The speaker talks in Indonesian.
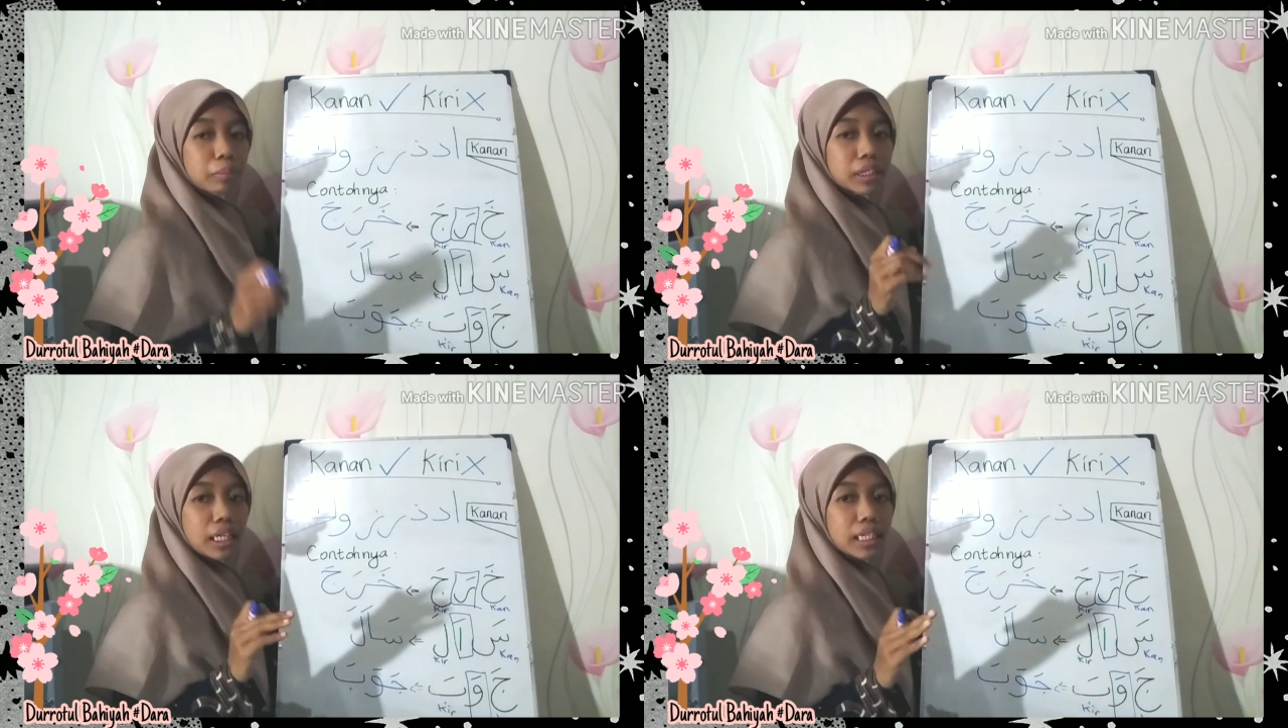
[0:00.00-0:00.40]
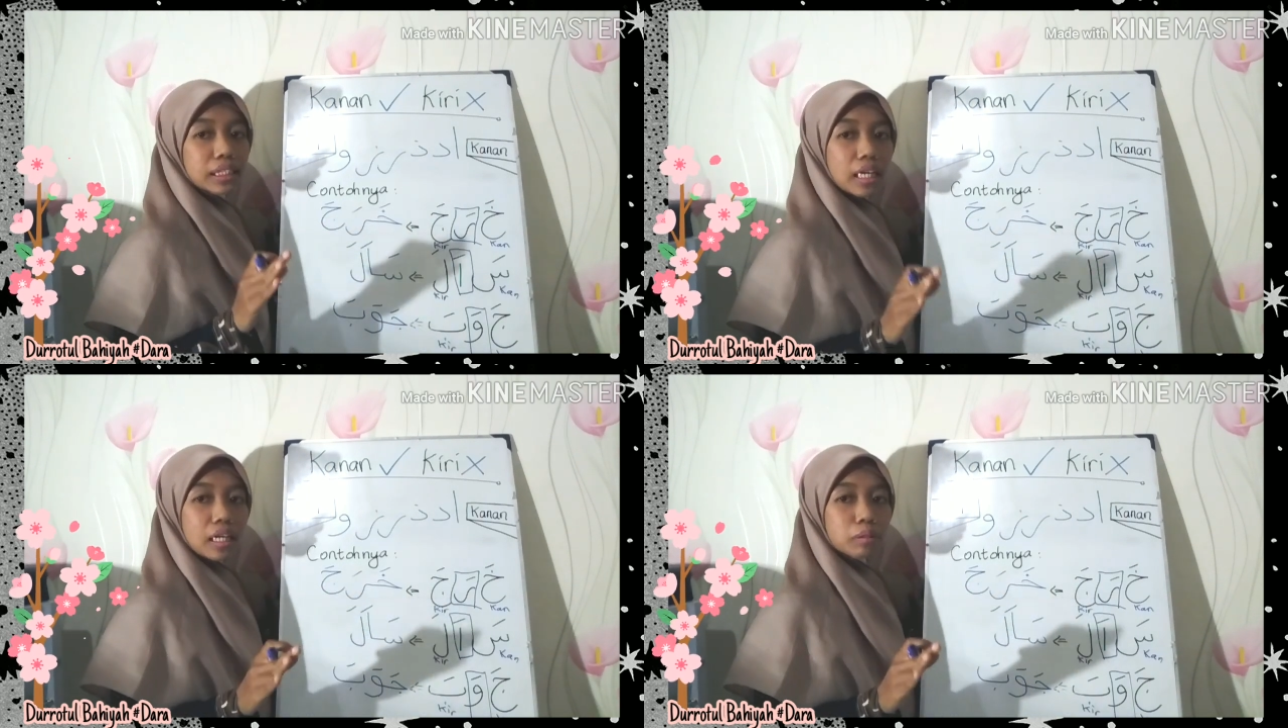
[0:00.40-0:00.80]

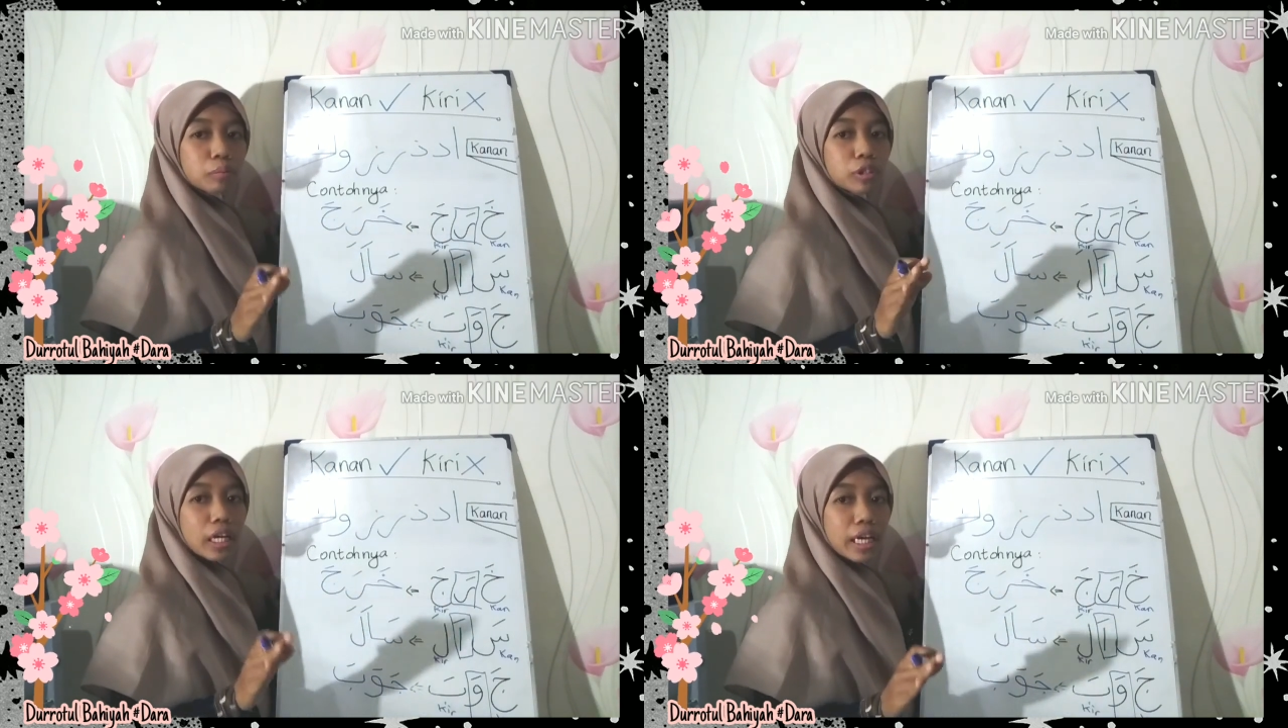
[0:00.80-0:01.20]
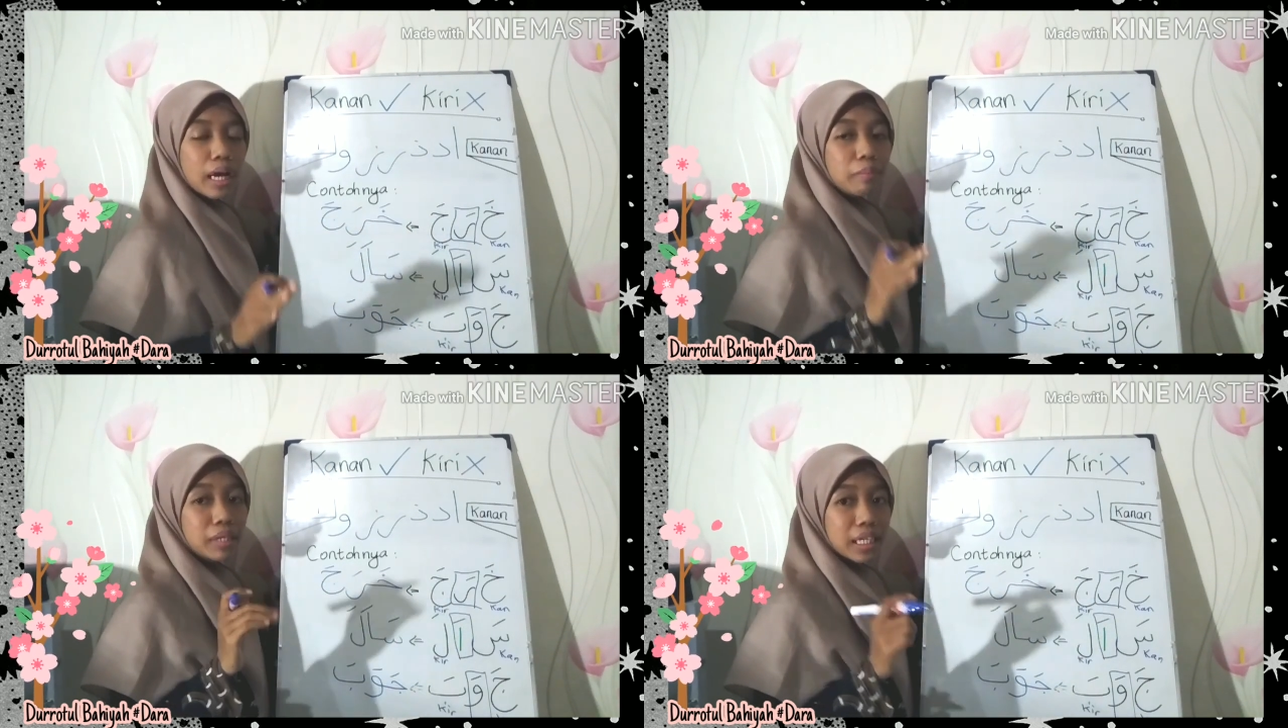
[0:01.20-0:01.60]
penjelasan
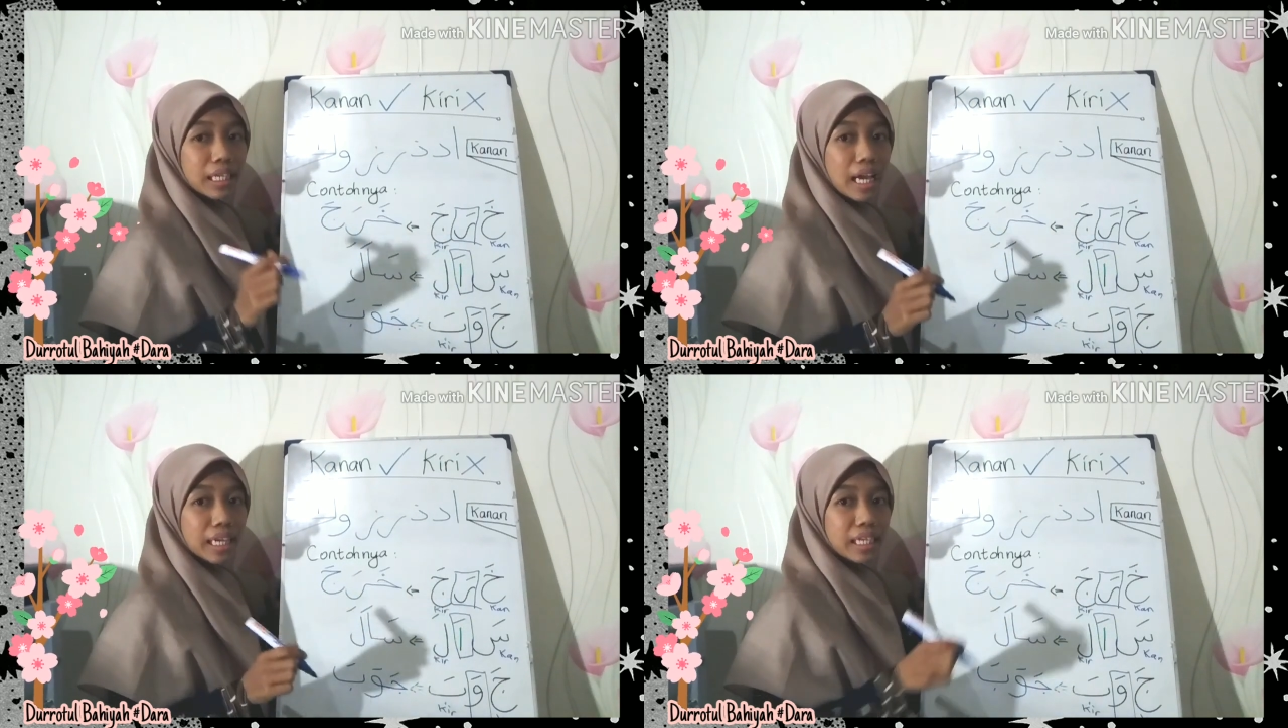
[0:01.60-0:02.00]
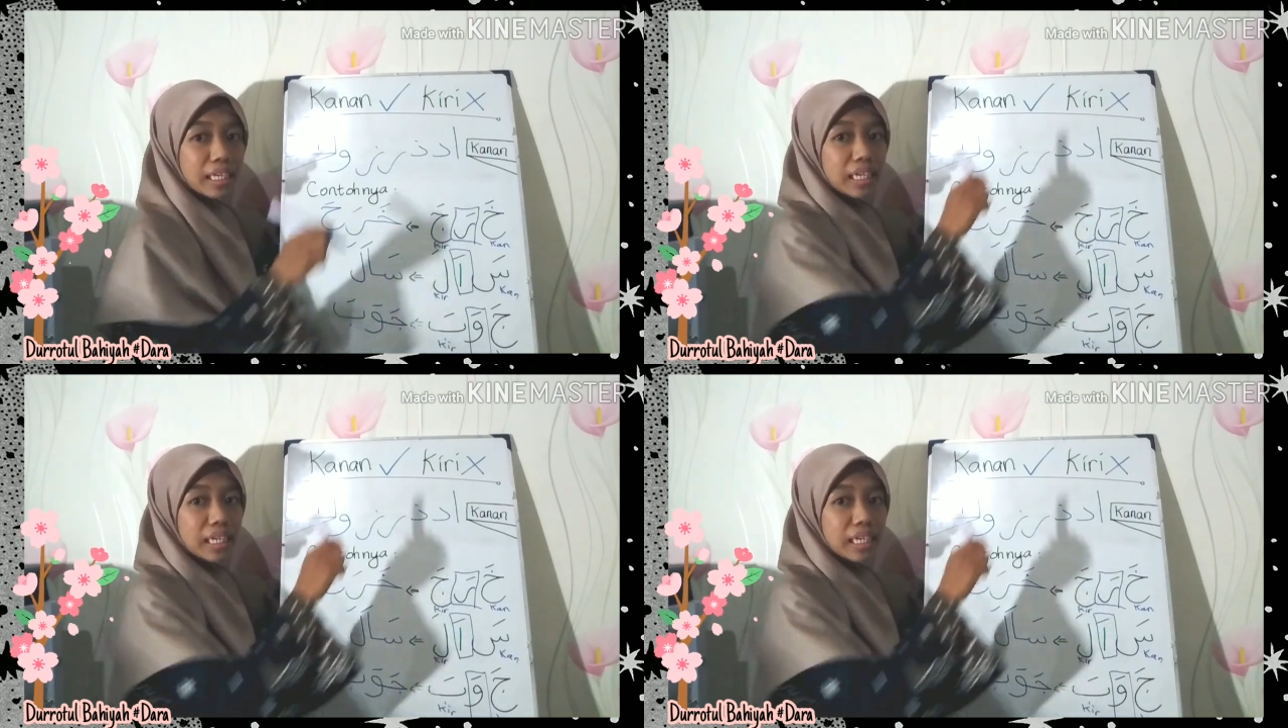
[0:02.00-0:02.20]
Budara mengenai